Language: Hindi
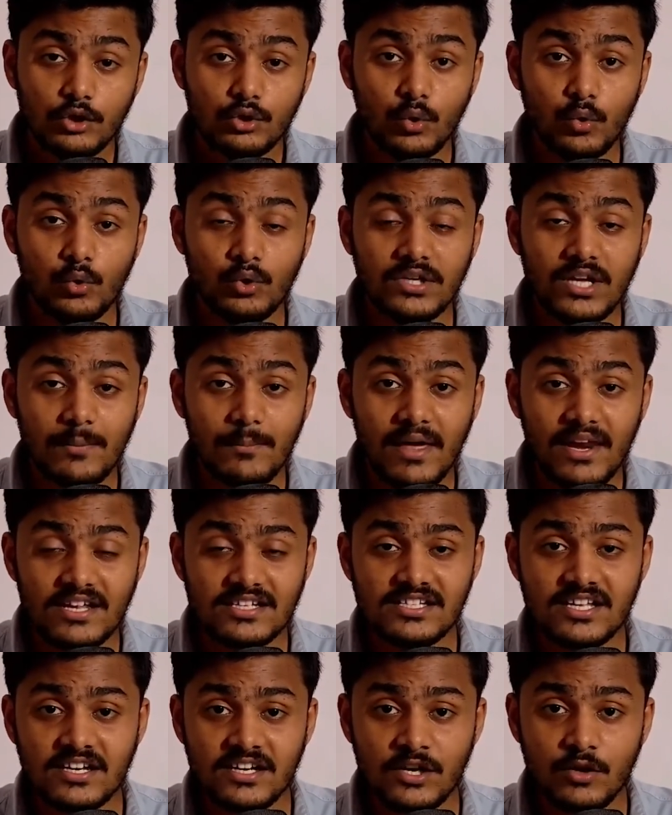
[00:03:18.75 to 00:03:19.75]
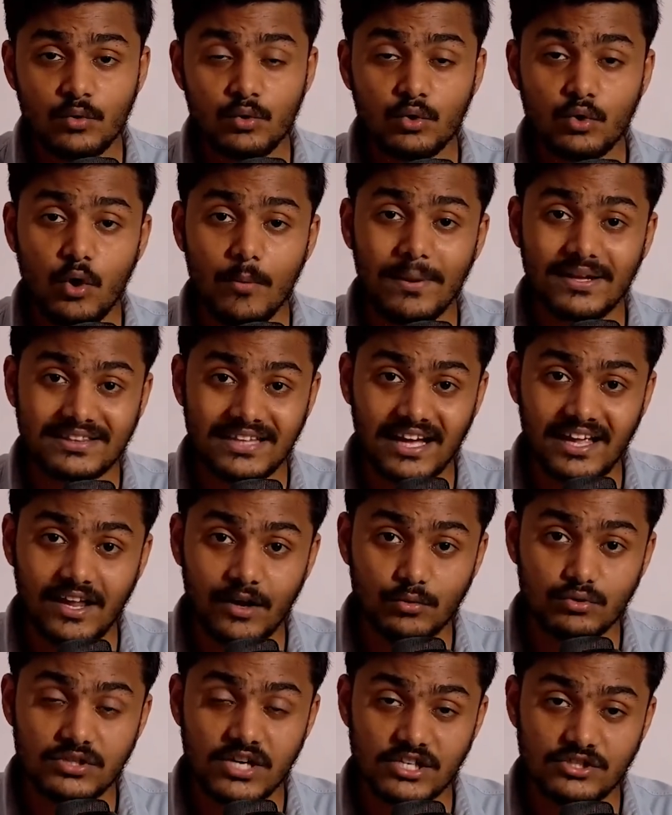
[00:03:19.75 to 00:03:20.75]
तो उनके मैनेजर ने उनको
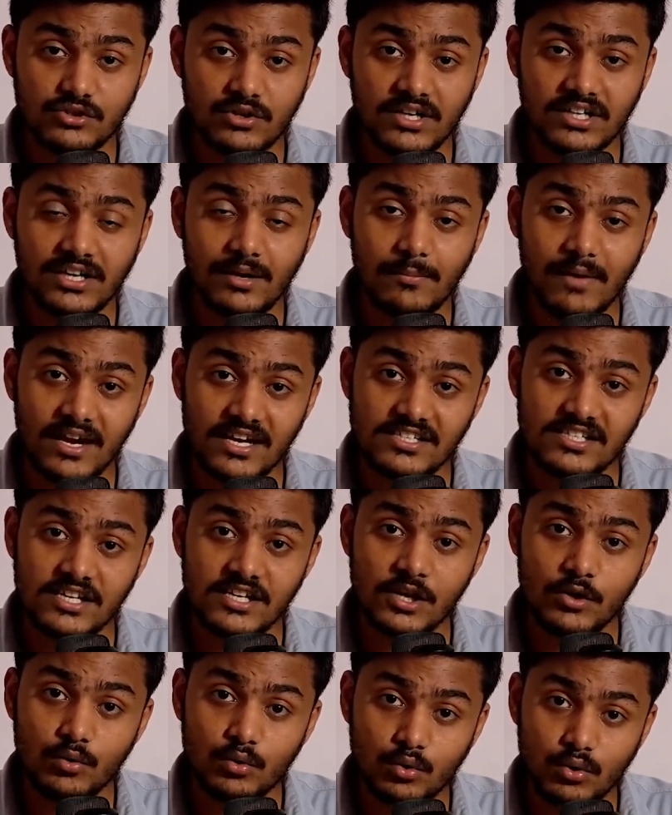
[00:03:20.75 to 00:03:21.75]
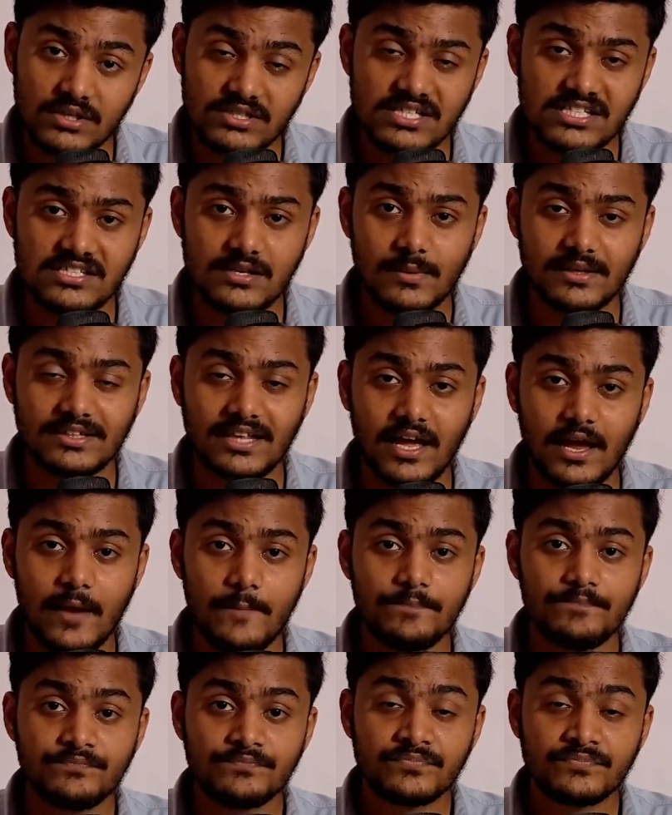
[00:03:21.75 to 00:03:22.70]
बताया उस रेस्टोरेंट के मैनेजर ने उनको अच्छे से बताया